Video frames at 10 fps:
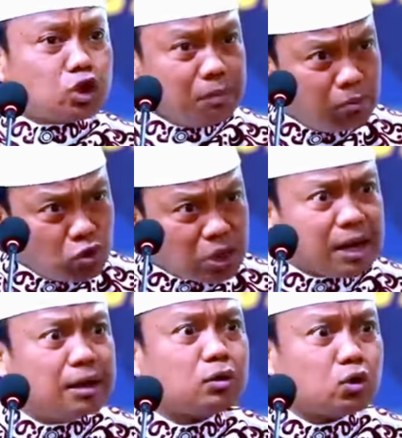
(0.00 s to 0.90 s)
Coba
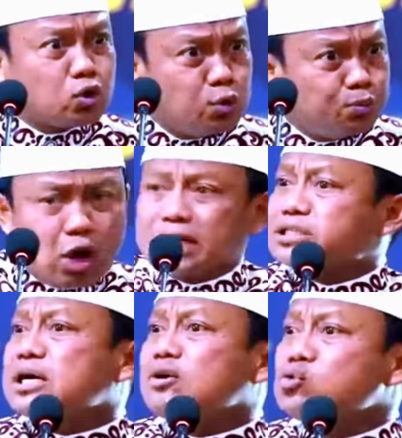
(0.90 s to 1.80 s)
buka rukun
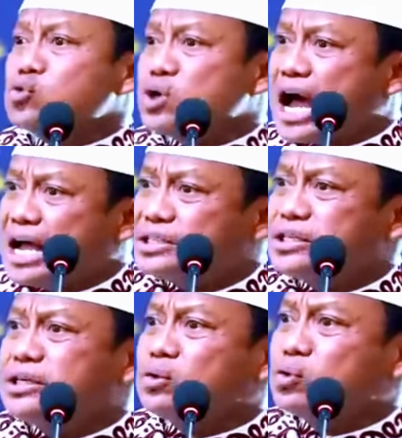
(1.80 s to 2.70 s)
puasa, rukun
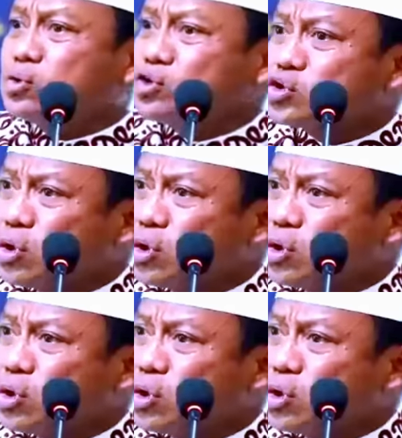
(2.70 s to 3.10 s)
haji, rukun